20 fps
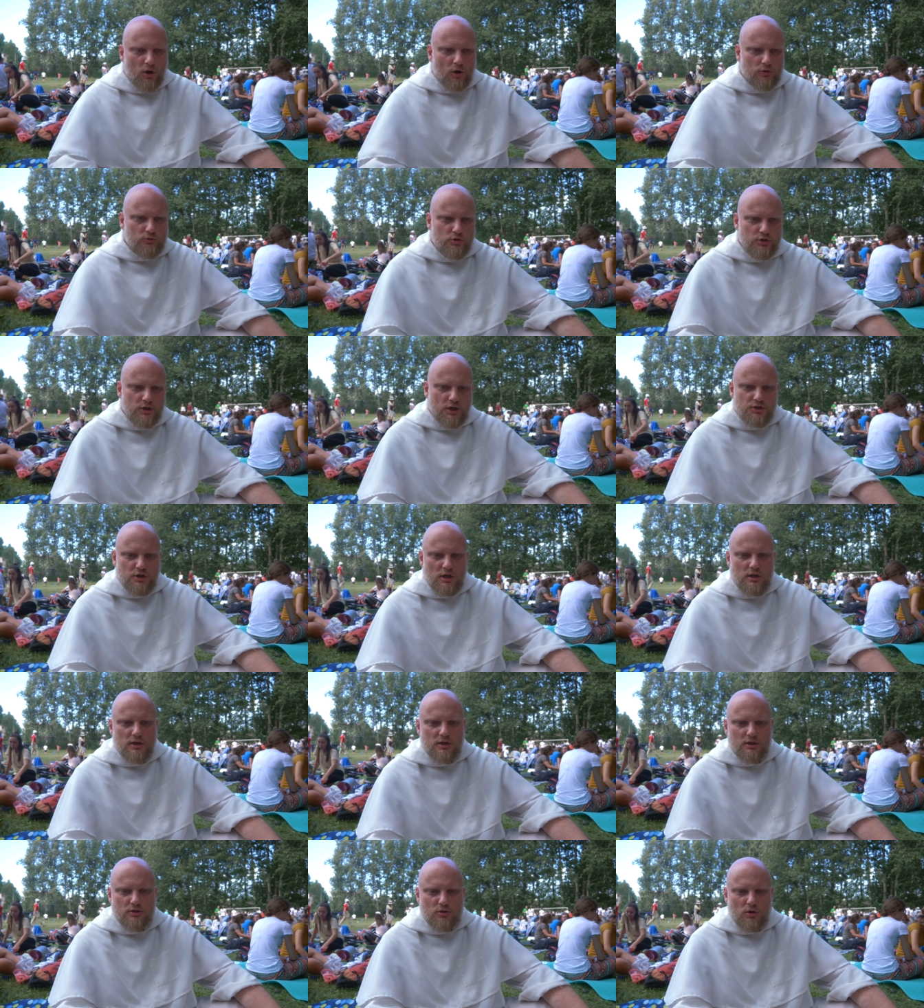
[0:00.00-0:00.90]
Otóż
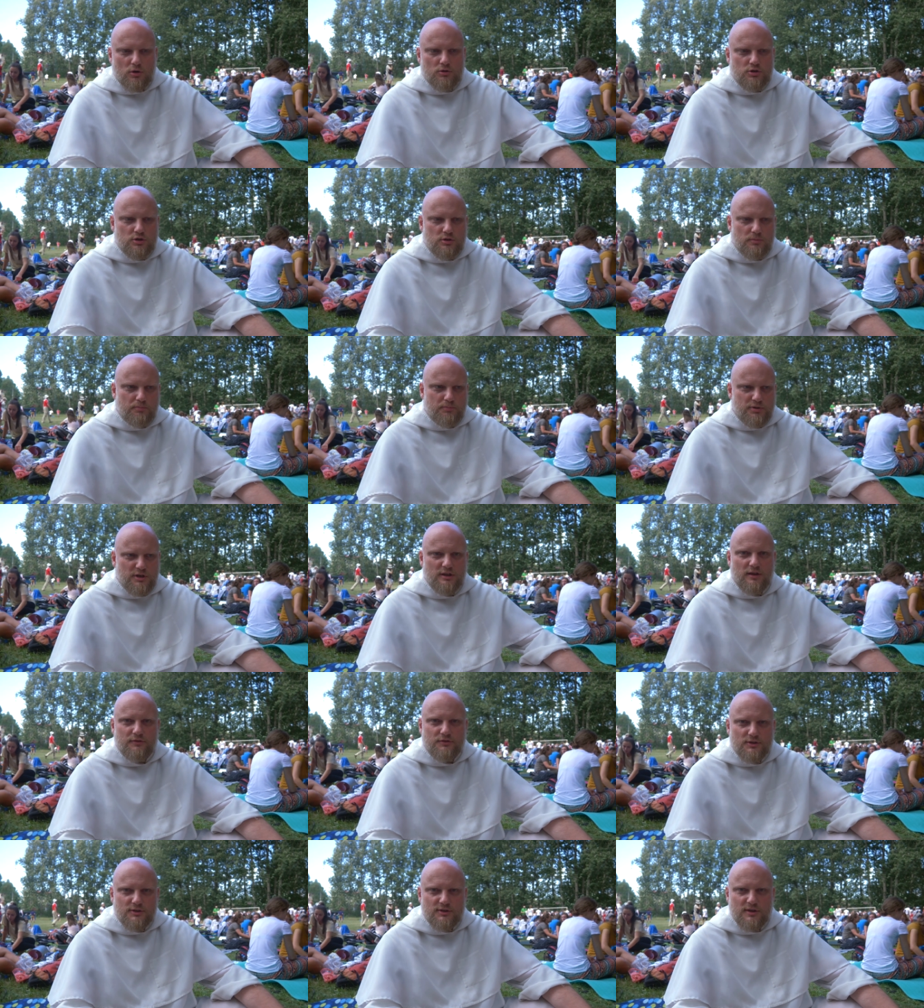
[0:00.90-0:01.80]
jeżeli ktoś
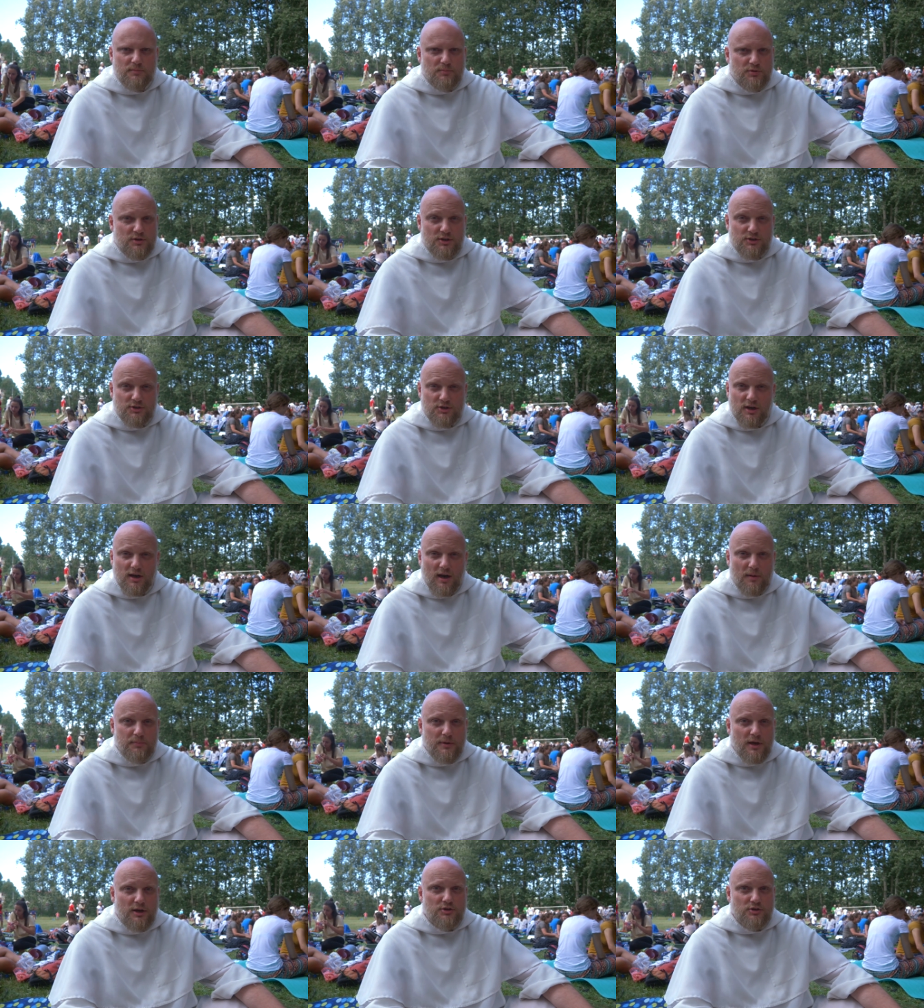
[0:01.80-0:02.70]
przede wszystkim
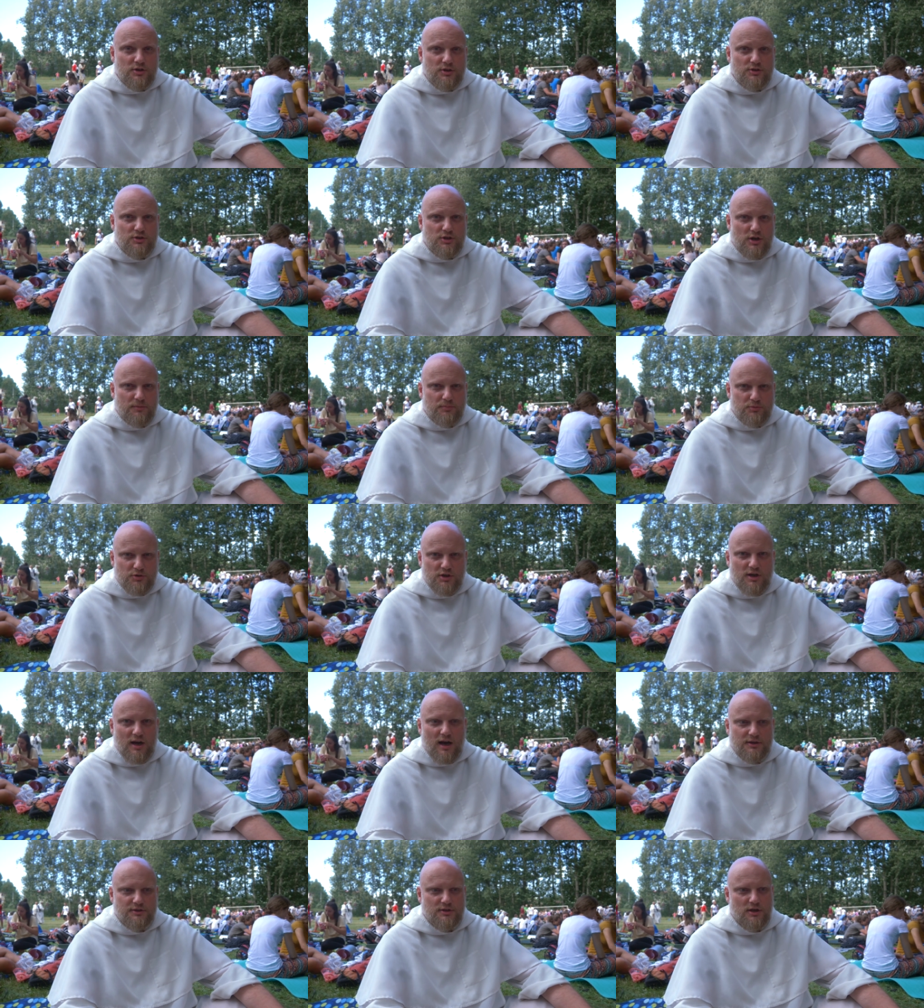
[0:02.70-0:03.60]
przestrzega pierwszych trzech
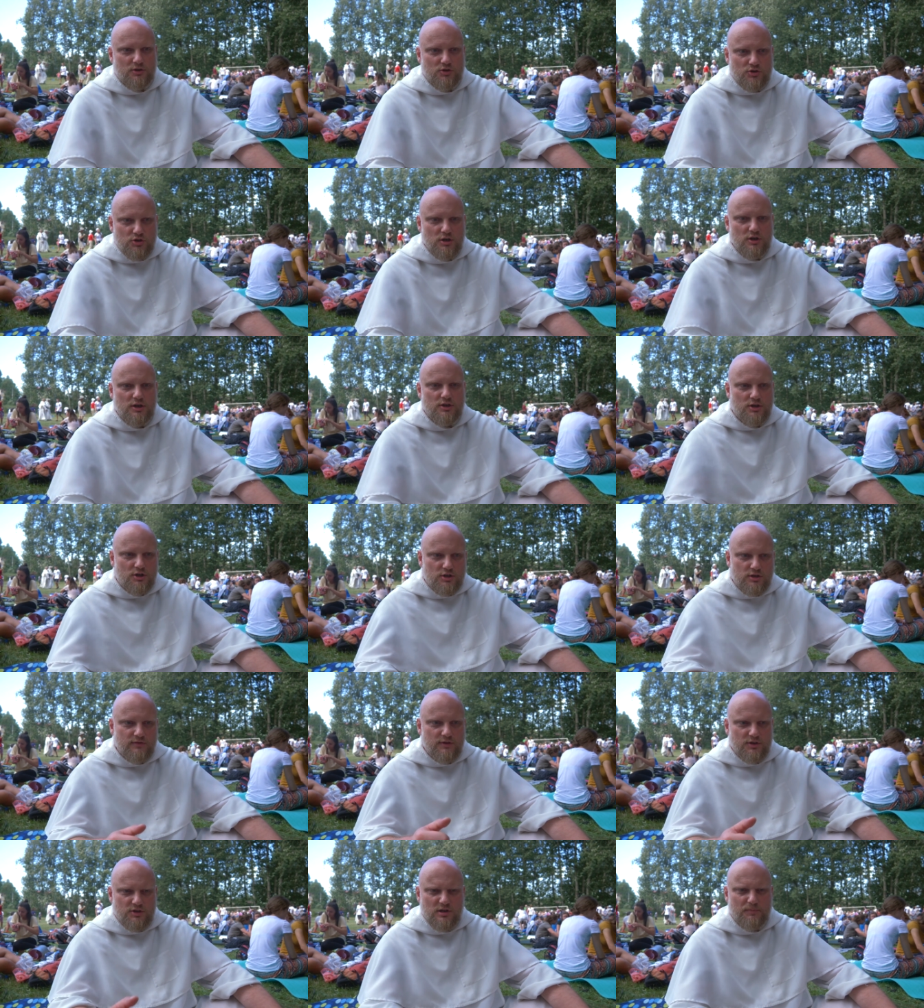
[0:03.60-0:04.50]
przykazań, czyli
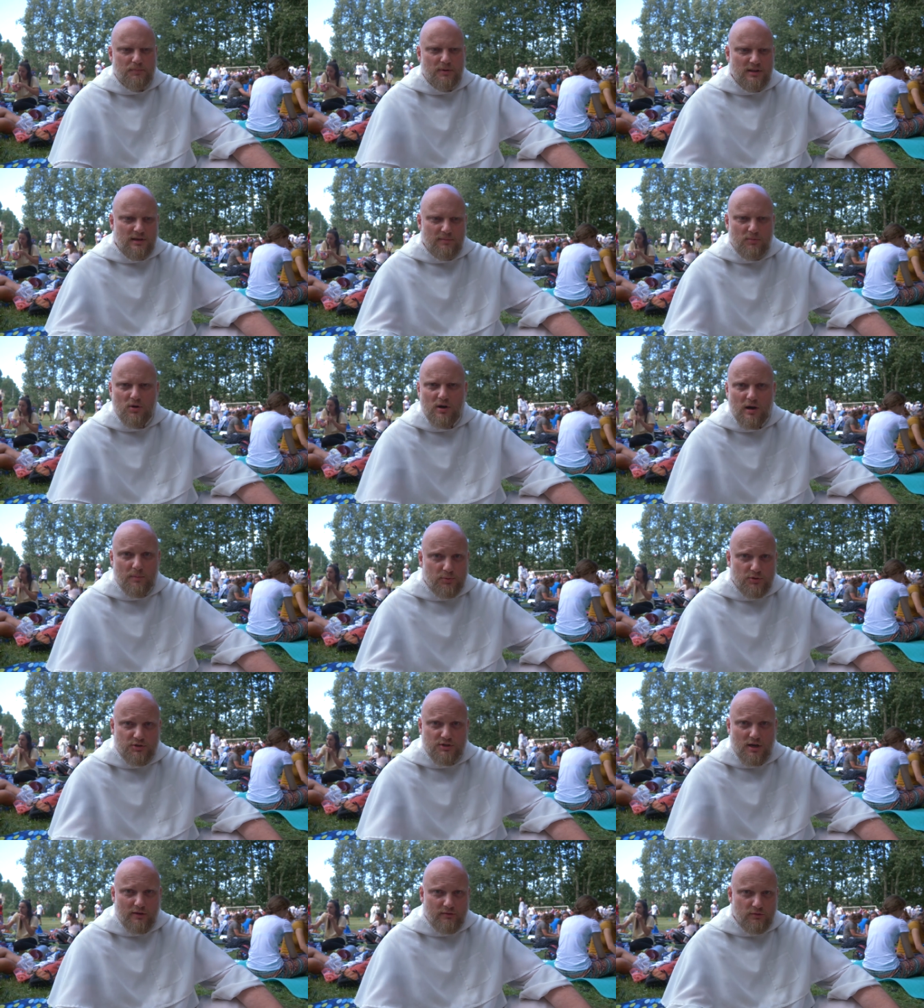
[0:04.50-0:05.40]
rzeczywiście Pana Boga
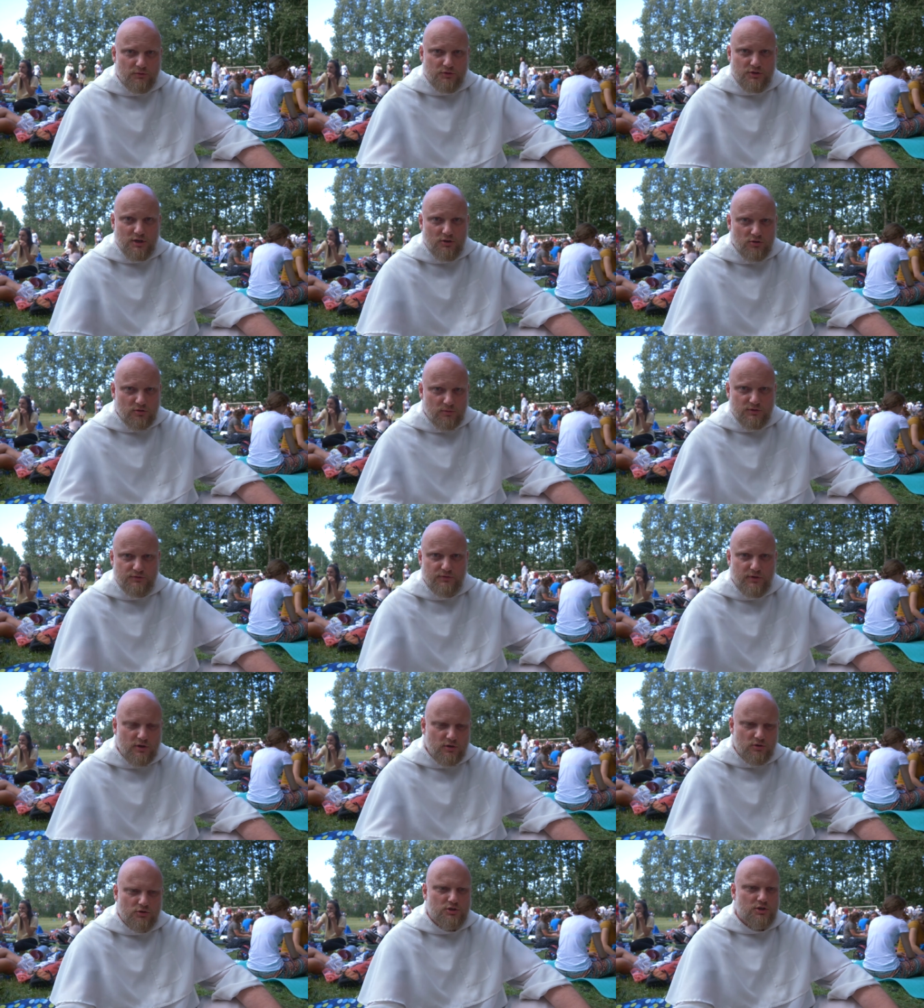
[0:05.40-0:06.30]
postawił w centrum
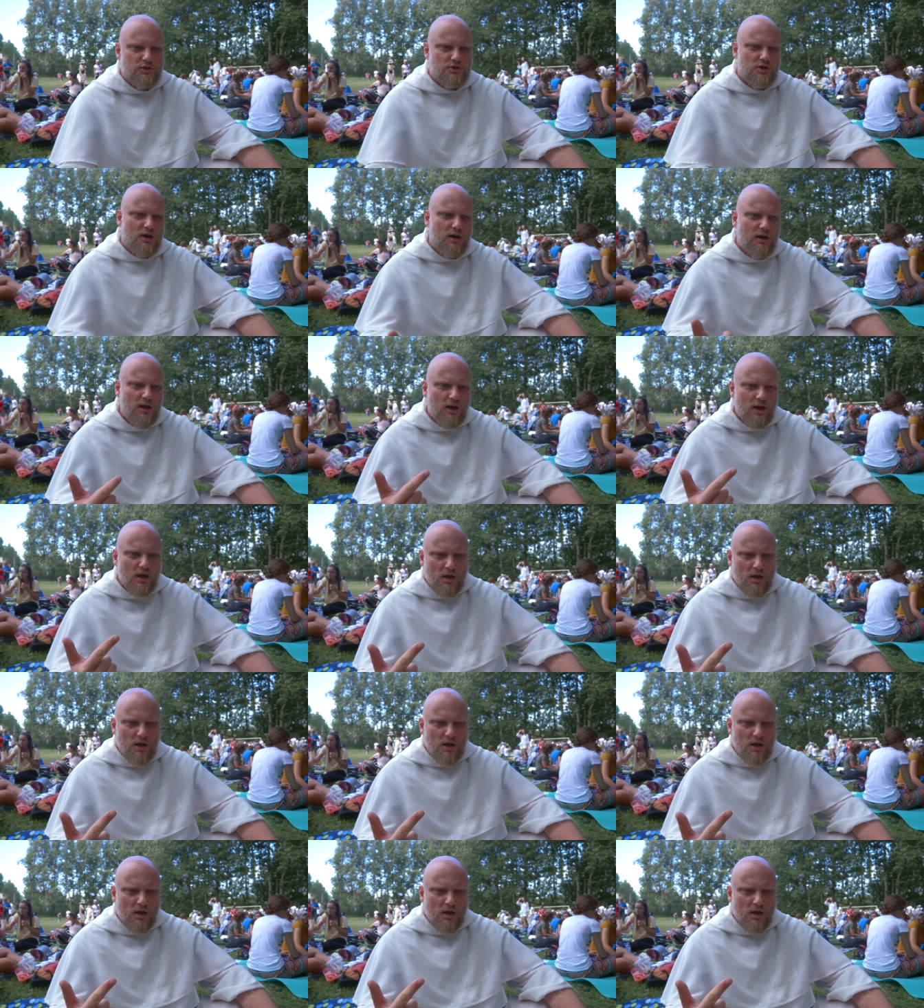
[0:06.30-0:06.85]
swojego życia,